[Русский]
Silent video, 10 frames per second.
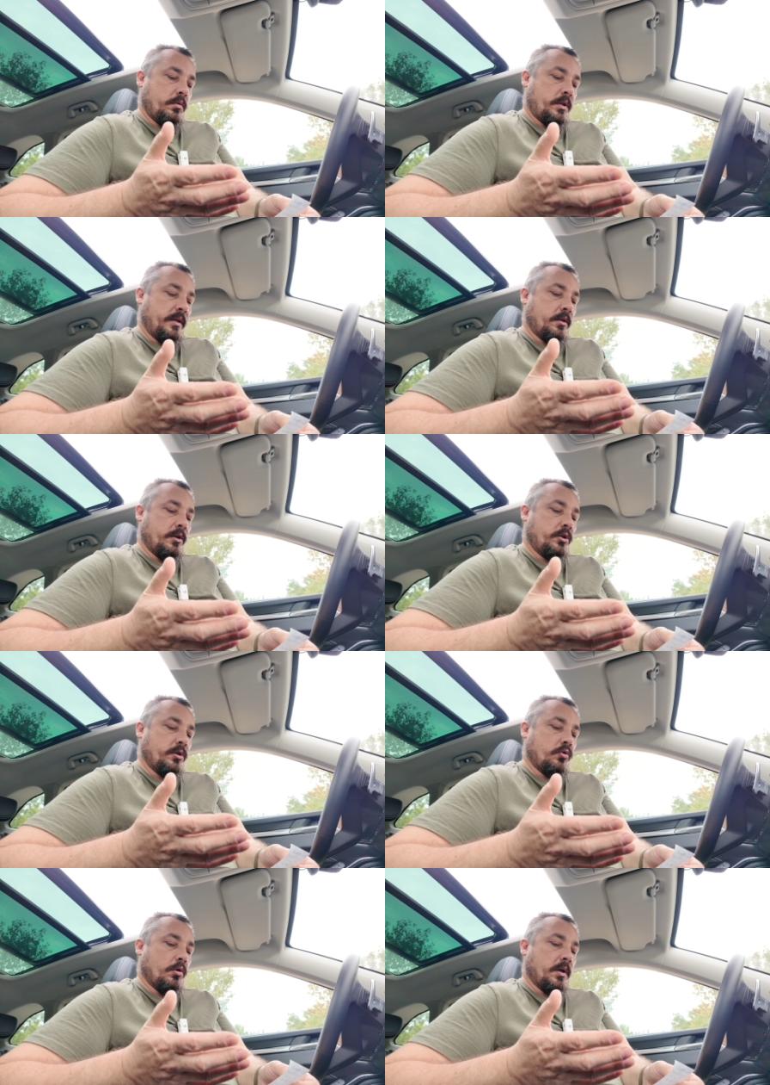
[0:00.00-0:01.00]
3000
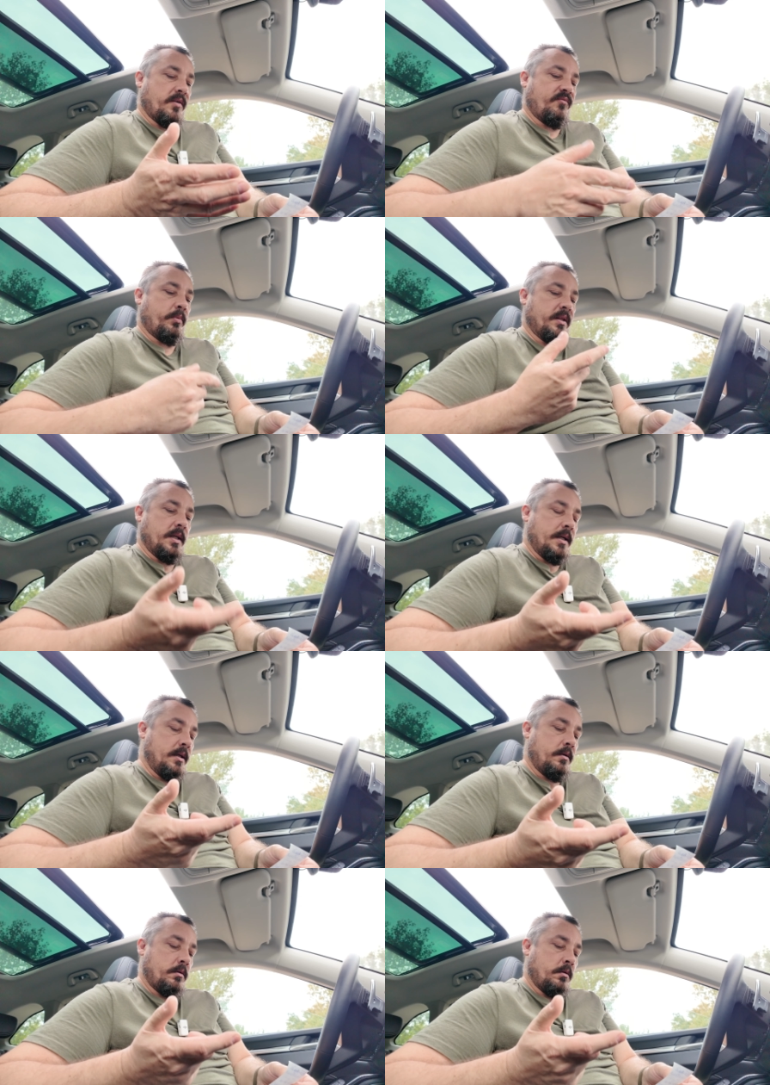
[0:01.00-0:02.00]
долларов
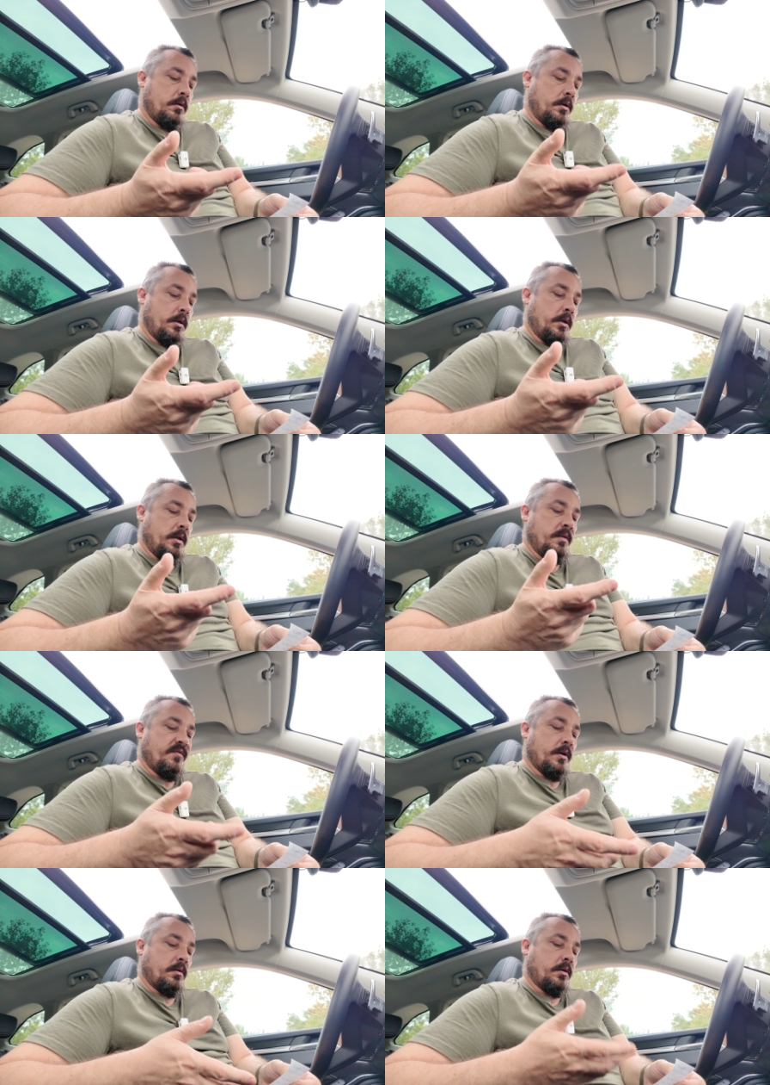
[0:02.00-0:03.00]
панели,
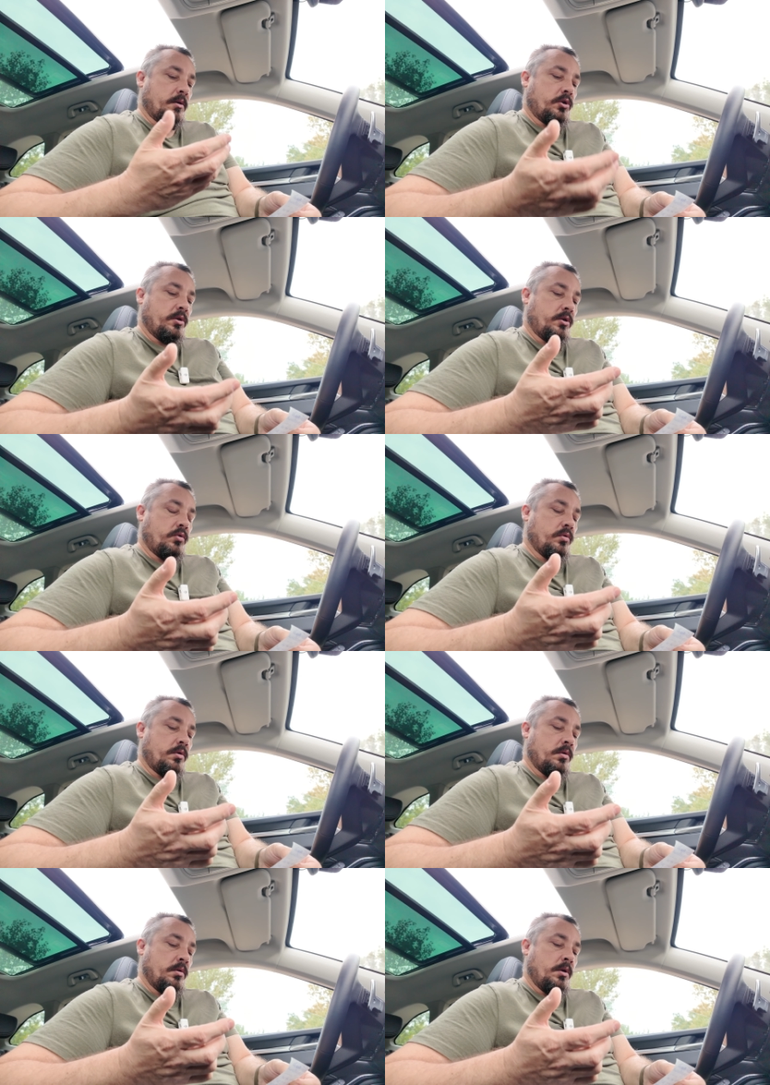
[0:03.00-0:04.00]
инвертор
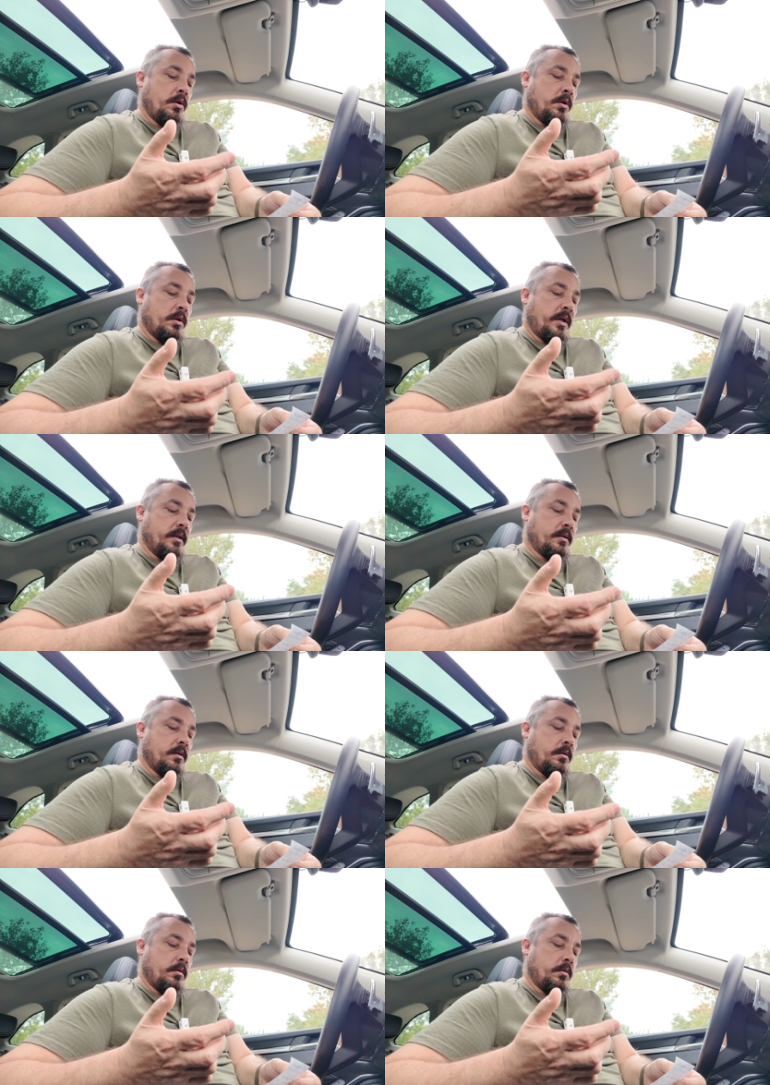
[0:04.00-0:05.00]
600,
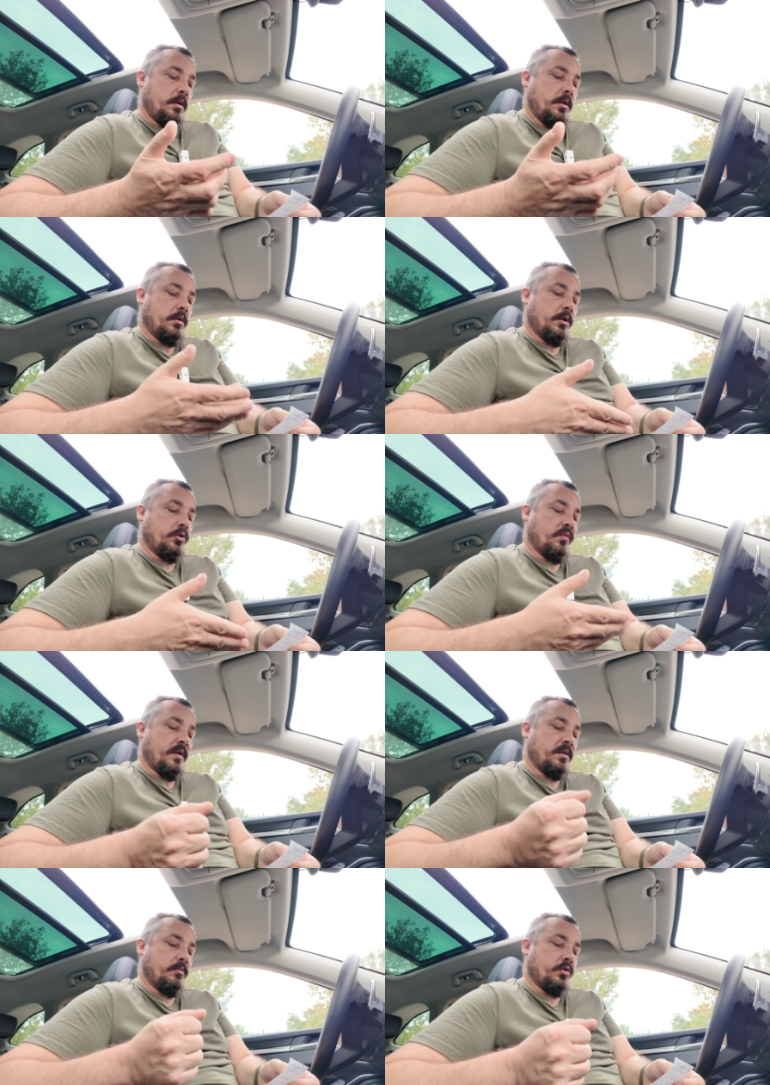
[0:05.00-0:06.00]
30 и
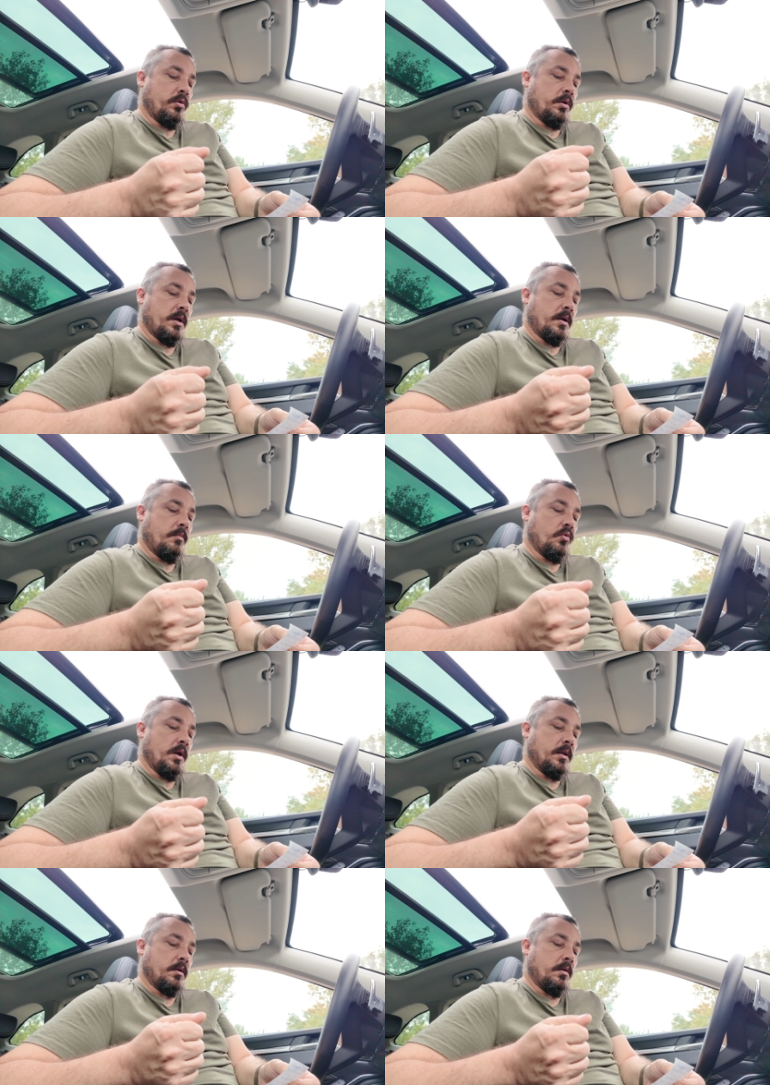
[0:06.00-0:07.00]
1800
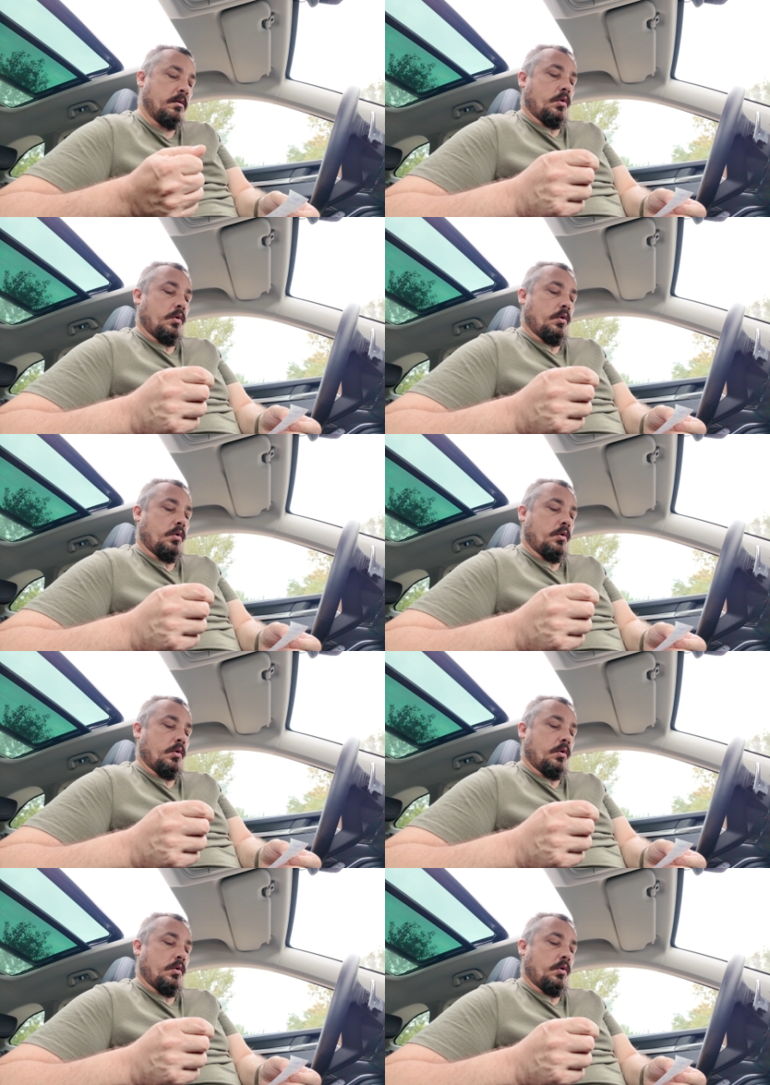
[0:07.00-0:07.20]
аккумулятор.